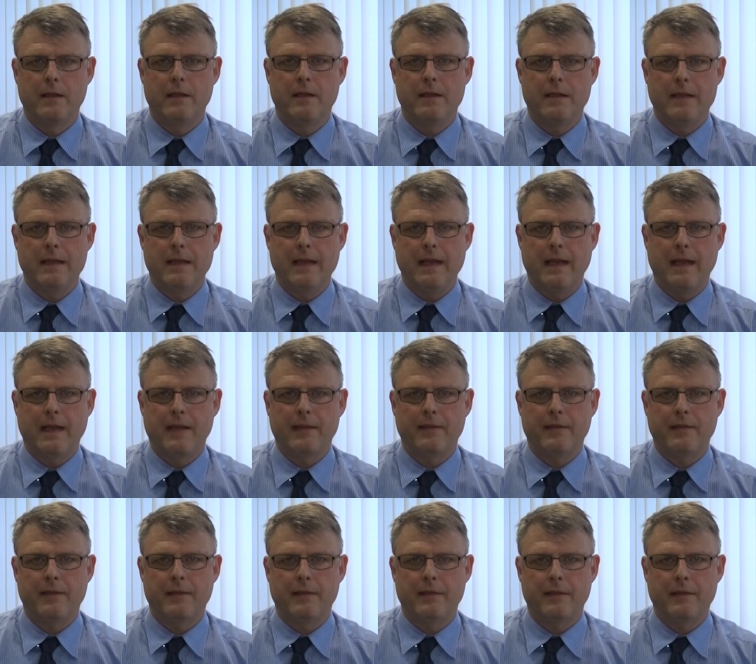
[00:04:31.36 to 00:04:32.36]
die
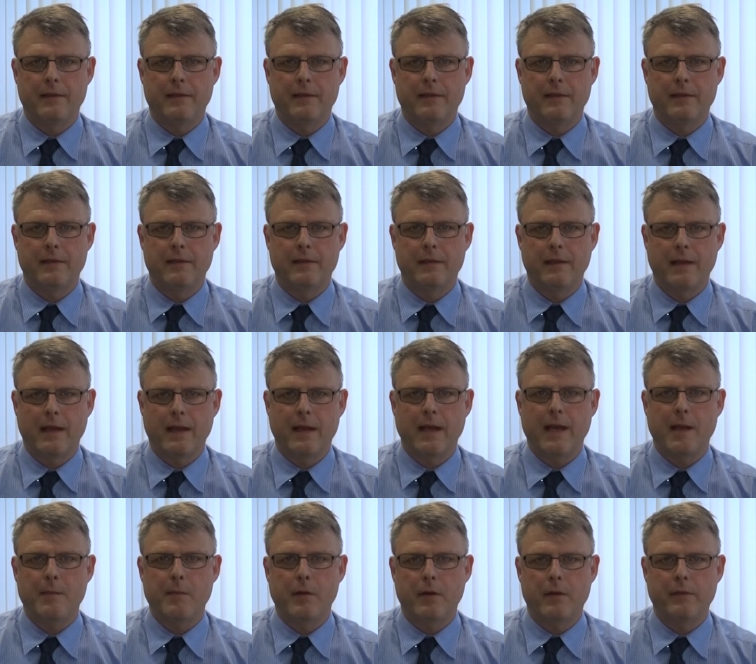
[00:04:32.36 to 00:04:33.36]
erst äh, nach
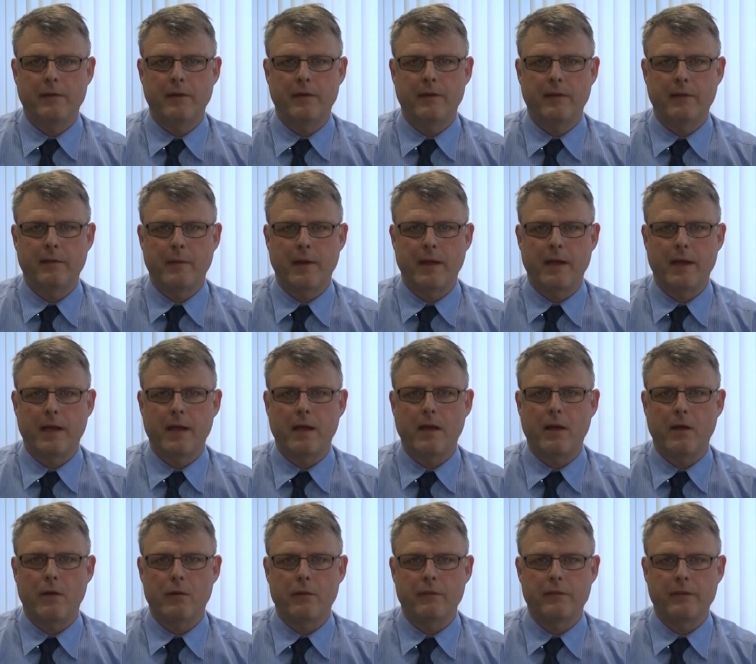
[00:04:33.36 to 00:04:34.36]
Ablauf dieser zwei
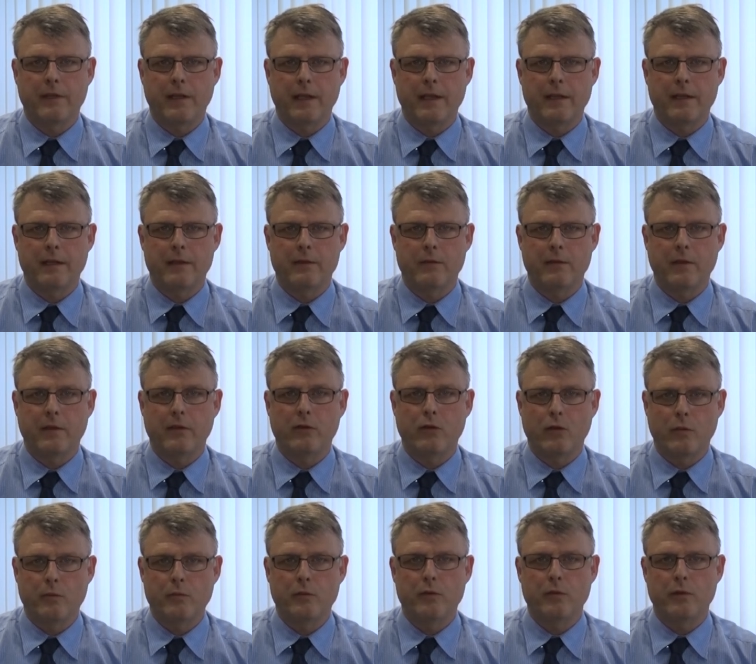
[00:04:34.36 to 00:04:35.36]
Jahre auftreten, und das
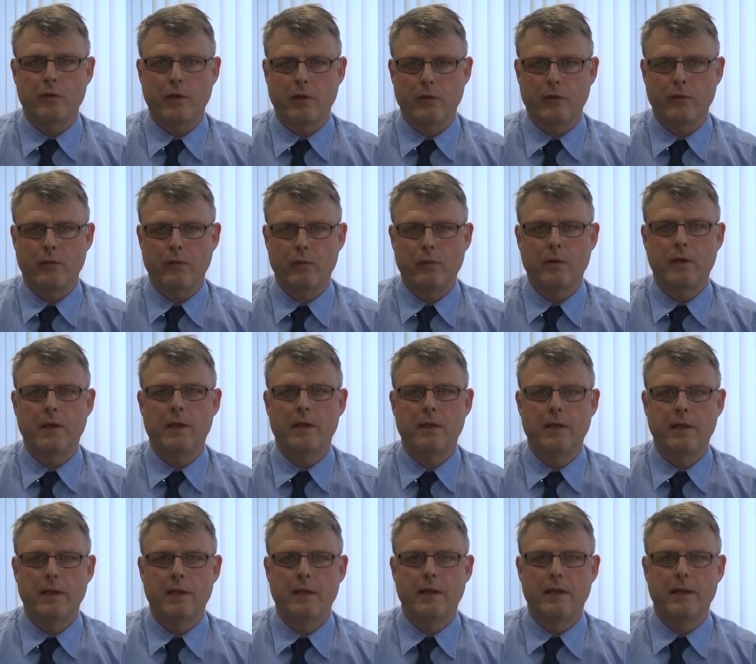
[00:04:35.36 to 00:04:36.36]
kommt durchaus vor,
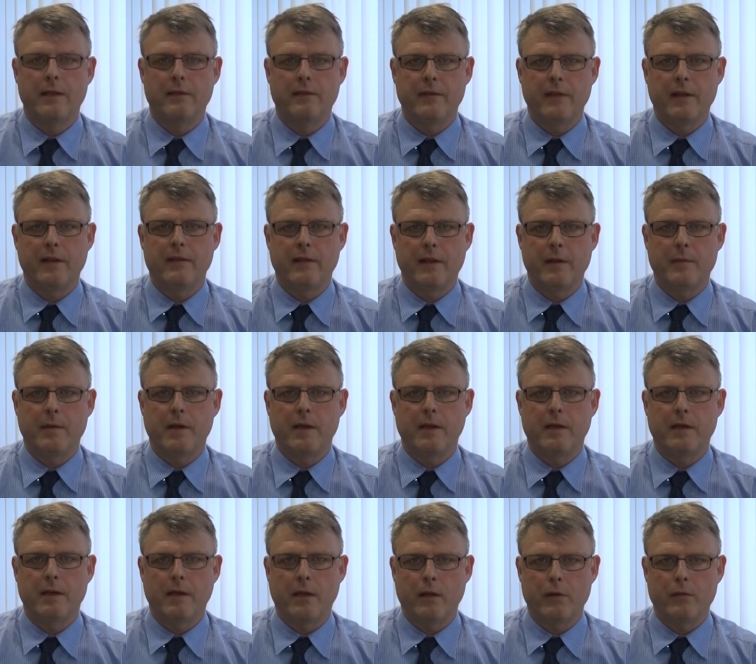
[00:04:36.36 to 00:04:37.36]
sie dann
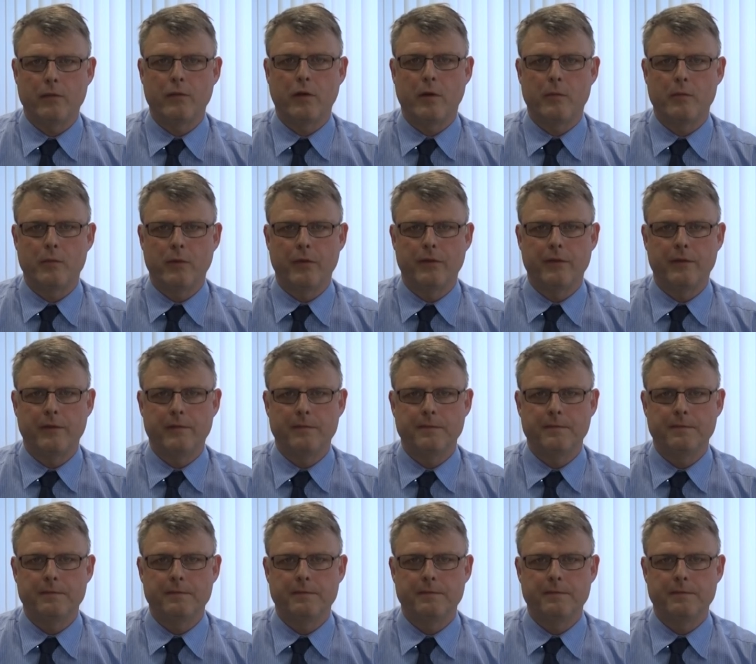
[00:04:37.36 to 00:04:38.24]
selber aufkommen müssten.